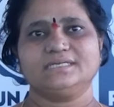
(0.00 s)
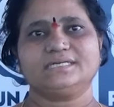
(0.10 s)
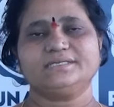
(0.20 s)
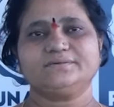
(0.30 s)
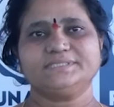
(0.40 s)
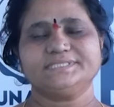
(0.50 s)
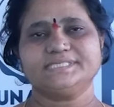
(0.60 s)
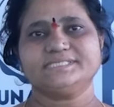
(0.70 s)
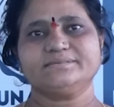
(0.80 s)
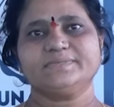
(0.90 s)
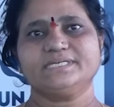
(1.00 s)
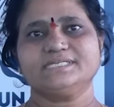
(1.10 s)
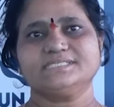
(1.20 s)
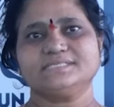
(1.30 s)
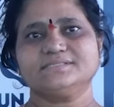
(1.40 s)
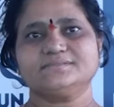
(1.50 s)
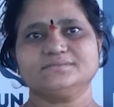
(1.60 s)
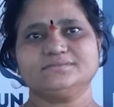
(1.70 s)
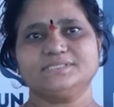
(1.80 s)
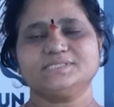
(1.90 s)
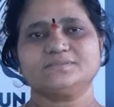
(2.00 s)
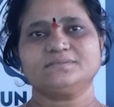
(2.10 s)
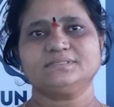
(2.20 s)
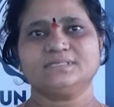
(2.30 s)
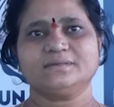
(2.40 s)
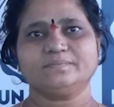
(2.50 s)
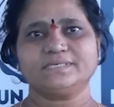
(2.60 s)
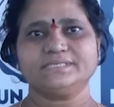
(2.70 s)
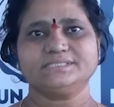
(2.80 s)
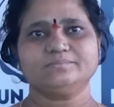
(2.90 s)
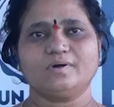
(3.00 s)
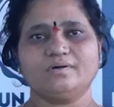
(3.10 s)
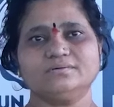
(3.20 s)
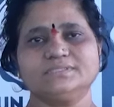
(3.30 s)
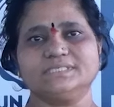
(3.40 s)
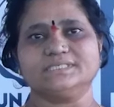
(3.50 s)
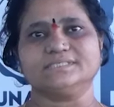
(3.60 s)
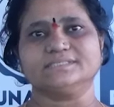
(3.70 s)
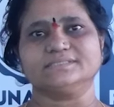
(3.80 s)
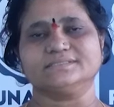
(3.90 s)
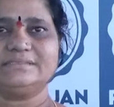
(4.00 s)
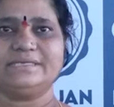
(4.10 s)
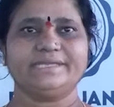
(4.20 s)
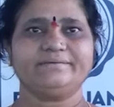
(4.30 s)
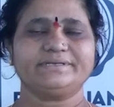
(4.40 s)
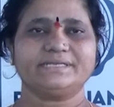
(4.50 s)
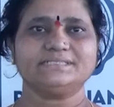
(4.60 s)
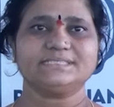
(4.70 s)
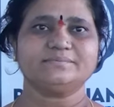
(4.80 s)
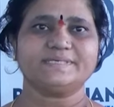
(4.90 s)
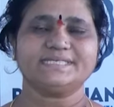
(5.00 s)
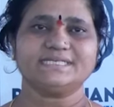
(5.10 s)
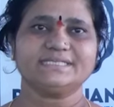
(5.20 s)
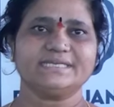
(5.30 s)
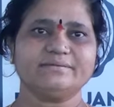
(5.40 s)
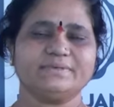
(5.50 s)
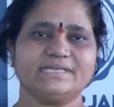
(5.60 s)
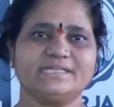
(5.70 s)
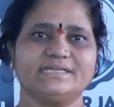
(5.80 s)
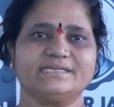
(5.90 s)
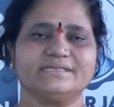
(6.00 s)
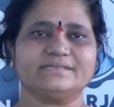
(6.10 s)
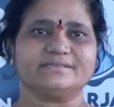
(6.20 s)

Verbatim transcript: ఇక్కడికి వచ్చేసి మెడిసిన్స్ అప్పటి నుంచి బాగుందండి ఏం టెన్షన్ పడేది ఏం లేదండి